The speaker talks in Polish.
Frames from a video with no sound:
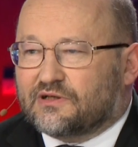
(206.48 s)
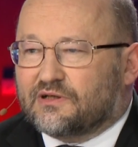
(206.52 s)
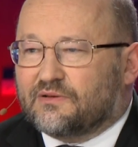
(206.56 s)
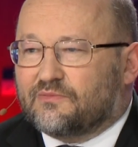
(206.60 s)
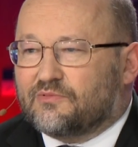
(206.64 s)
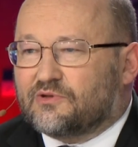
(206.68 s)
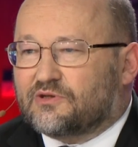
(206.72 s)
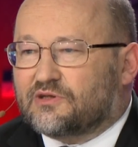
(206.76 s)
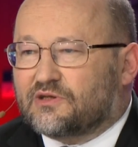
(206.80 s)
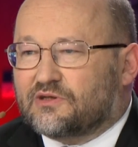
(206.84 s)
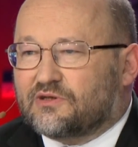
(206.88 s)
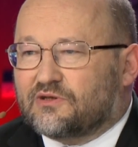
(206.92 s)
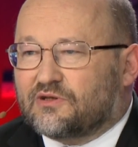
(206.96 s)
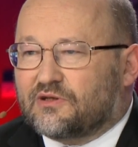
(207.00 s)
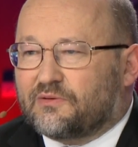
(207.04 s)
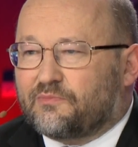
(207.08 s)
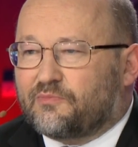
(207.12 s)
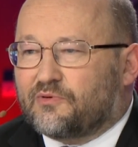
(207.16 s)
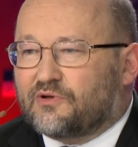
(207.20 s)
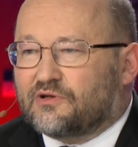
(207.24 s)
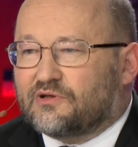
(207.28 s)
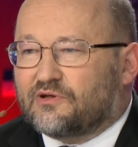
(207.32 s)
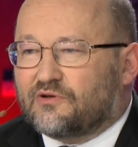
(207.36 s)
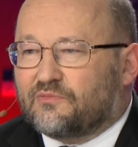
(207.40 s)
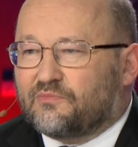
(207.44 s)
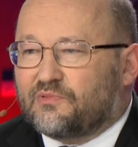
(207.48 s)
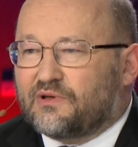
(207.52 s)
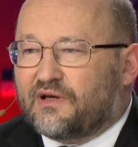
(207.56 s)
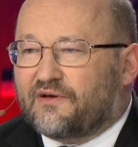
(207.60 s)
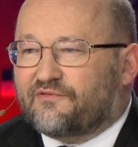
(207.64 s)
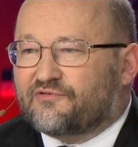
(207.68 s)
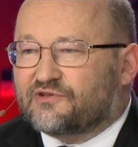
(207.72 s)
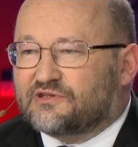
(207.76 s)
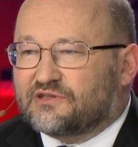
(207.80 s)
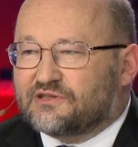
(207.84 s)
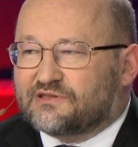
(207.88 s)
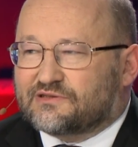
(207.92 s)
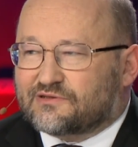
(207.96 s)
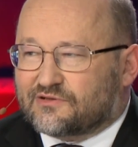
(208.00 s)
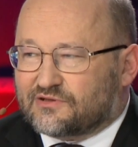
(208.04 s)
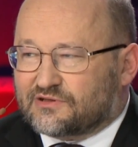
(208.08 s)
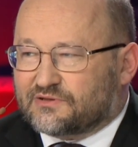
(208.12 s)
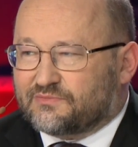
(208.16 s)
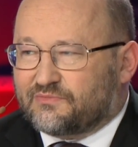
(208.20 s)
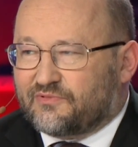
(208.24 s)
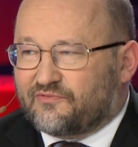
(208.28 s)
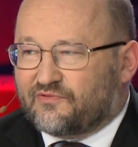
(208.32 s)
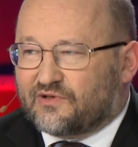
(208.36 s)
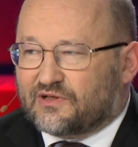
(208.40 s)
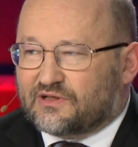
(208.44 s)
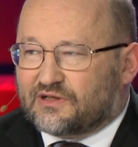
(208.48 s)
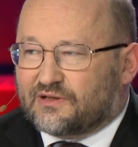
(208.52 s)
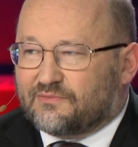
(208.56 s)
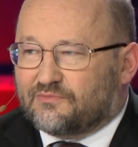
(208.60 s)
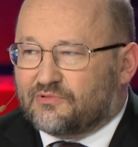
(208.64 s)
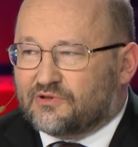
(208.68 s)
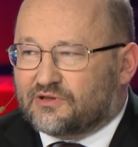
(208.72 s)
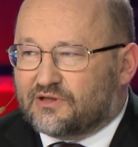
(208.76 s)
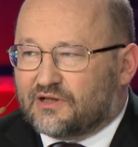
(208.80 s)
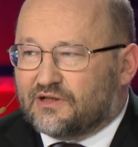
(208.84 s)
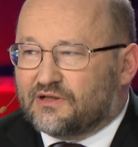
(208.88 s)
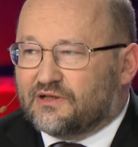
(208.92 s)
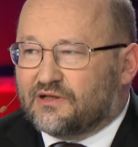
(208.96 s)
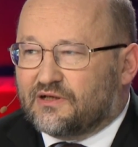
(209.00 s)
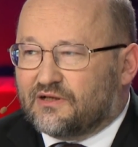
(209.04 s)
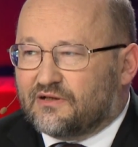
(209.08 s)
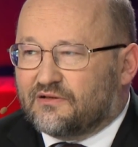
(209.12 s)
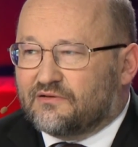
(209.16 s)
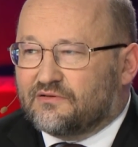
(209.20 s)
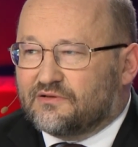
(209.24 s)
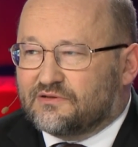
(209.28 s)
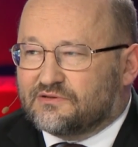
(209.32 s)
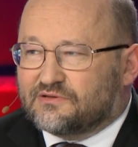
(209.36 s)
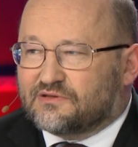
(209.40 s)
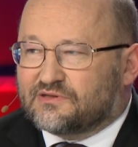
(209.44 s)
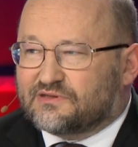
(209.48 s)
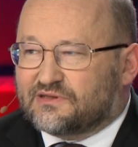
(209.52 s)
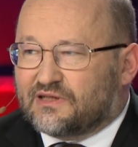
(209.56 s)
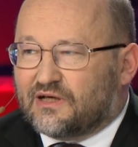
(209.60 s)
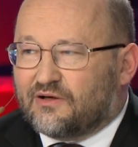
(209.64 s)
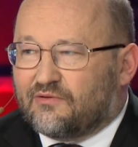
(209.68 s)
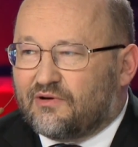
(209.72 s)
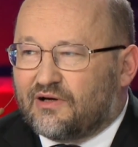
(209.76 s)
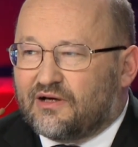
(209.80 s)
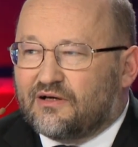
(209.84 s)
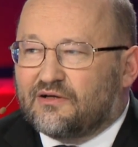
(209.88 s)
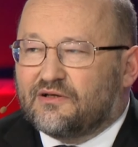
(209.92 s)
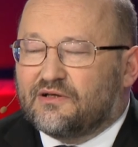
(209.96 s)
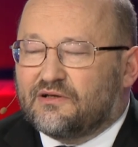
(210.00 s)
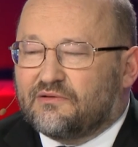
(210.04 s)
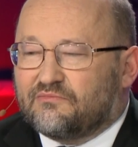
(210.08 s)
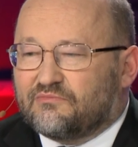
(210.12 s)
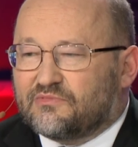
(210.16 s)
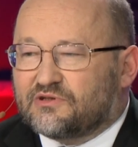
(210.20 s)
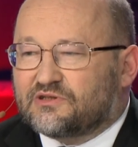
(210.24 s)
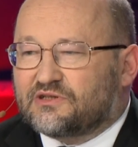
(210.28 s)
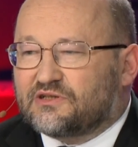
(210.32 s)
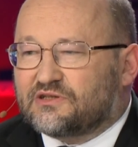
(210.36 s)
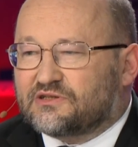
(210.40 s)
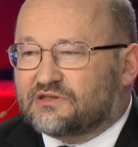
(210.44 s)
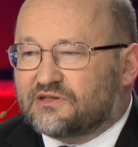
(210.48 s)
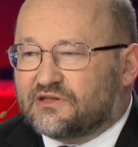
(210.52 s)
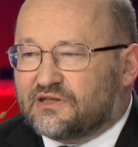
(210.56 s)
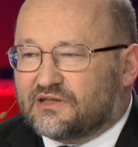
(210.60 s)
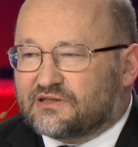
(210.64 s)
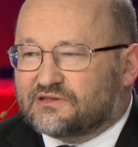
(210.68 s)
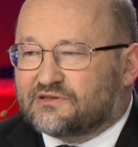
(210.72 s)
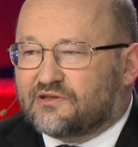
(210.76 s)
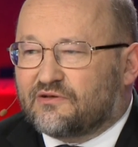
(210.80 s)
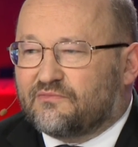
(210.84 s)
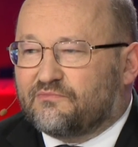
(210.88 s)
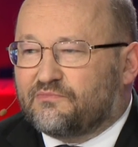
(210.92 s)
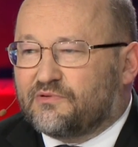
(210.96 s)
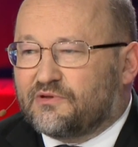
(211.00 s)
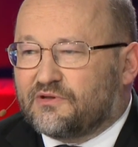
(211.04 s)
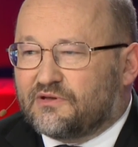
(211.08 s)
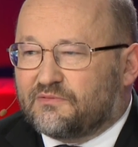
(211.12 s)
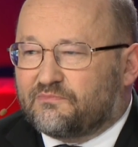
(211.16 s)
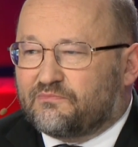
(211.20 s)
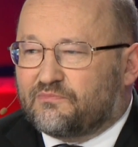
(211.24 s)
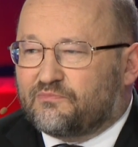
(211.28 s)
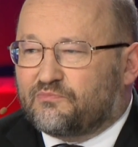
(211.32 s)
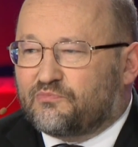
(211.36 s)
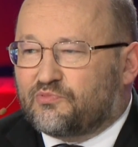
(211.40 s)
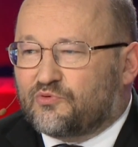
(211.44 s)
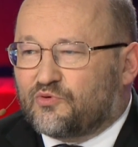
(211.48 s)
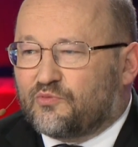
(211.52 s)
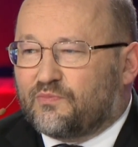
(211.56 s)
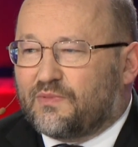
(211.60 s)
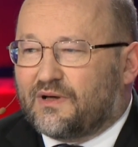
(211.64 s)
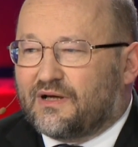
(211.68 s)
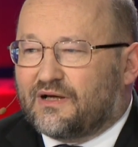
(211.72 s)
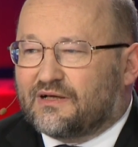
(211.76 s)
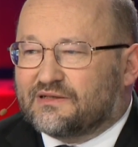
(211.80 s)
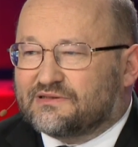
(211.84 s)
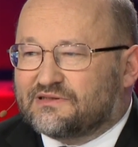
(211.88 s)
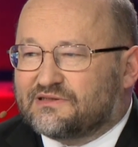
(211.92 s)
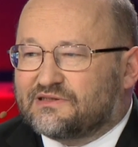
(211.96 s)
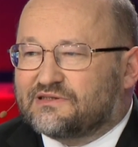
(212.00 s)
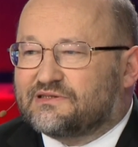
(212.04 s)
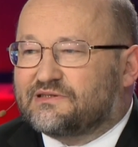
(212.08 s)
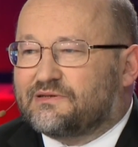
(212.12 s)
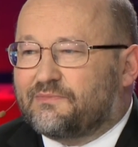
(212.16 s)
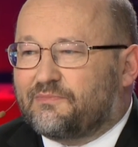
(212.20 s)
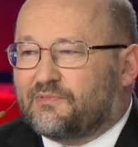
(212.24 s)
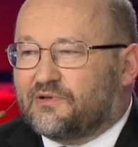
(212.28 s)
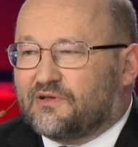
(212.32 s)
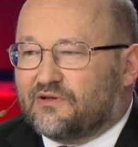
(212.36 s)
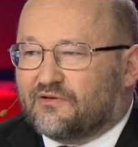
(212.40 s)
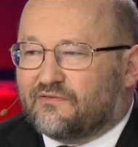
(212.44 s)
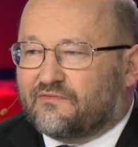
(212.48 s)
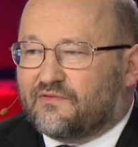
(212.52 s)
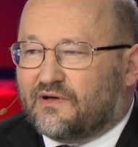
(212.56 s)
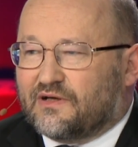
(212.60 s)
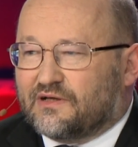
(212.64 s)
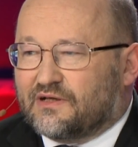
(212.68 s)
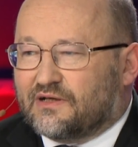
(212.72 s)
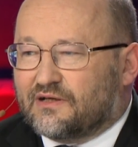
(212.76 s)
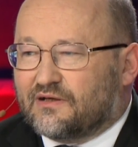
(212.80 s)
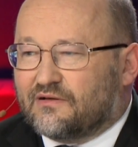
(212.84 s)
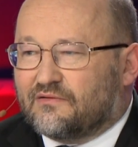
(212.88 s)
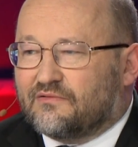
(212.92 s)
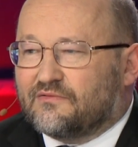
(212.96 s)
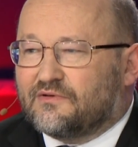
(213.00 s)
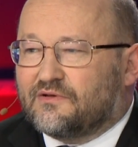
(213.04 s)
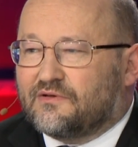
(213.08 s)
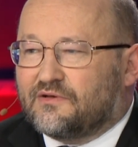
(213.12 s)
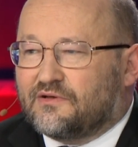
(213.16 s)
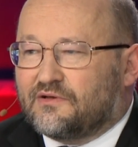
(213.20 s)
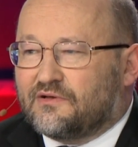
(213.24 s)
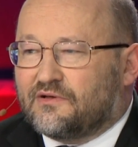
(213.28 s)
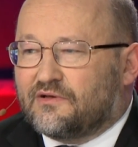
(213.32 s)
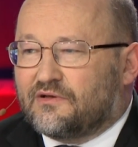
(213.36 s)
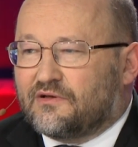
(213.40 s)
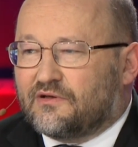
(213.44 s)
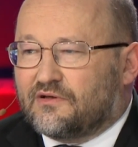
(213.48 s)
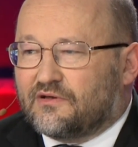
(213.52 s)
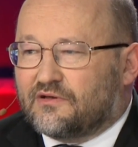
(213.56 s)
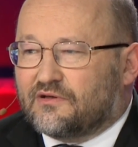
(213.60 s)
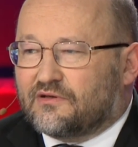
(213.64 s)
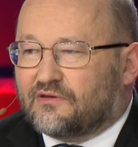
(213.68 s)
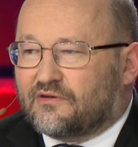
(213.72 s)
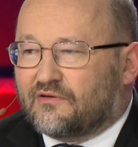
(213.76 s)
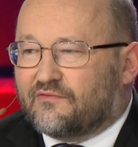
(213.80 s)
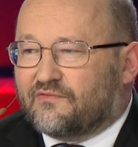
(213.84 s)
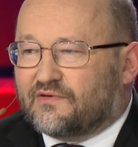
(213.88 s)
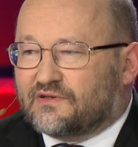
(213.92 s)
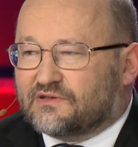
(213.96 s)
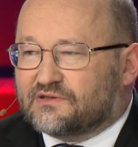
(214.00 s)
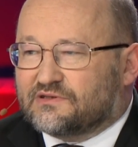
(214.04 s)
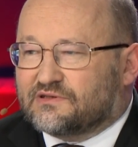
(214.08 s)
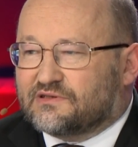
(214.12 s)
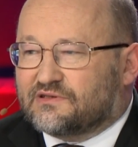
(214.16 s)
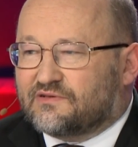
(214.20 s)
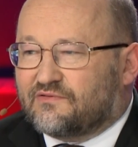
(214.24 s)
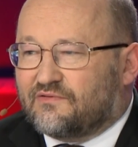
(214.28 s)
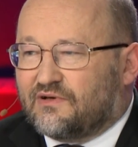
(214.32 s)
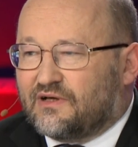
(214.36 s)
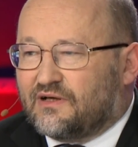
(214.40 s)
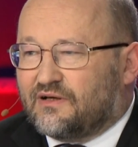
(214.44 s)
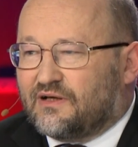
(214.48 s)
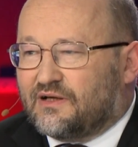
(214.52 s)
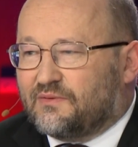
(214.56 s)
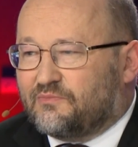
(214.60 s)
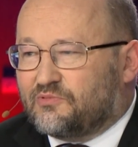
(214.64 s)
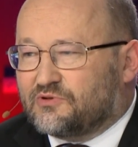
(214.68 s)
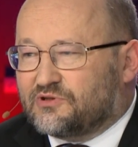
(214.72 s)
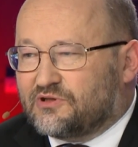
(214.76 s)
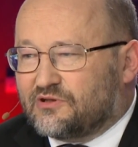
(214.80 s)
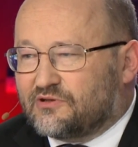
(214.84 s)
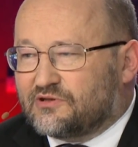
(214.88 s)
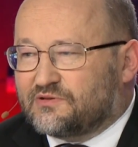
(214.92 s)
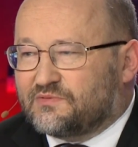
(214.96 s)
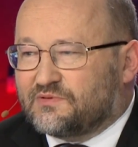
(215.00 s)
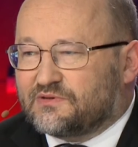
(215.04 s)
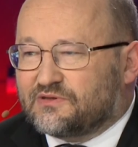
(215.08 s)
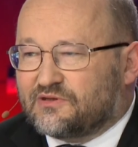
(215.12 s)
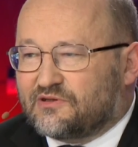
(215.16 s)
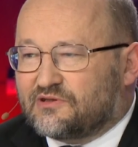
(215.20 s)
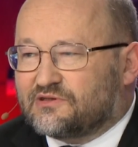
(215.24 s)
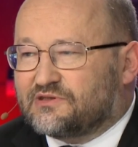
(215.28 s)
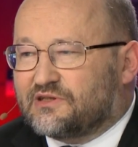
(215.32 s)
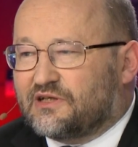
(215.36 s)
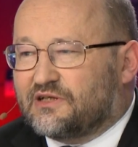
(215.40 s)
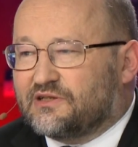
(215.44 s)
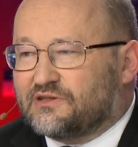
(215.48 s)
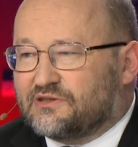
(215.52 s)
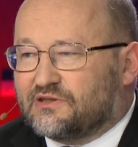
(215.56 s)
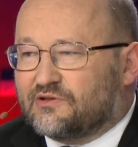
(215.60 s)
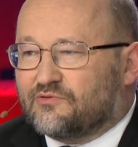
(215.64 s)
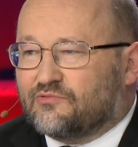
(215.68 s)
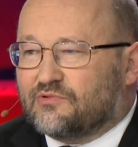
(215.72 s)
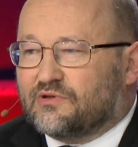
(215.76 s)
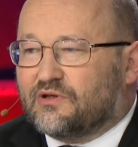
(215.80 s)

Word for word: bo do tej pory robiła wszystko, żeby Wielka Brytania została. Myślę, że nastąpi próba zdyscyplinowania e, towarzystwa albo się rozejdzie Unia